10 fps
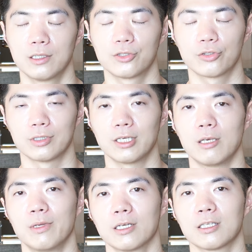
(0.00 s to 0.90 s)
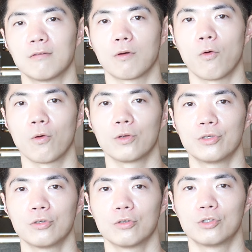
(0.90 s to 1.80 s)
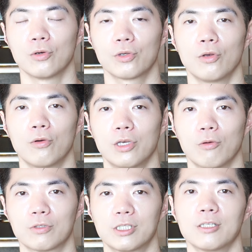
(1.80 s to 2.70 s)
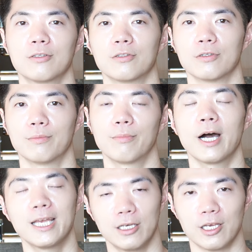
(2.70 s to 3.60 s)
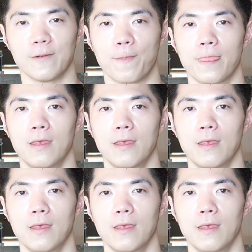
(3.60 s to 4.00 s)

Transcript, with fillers: ちょっと是非皆さんもこういう状況に陥る前に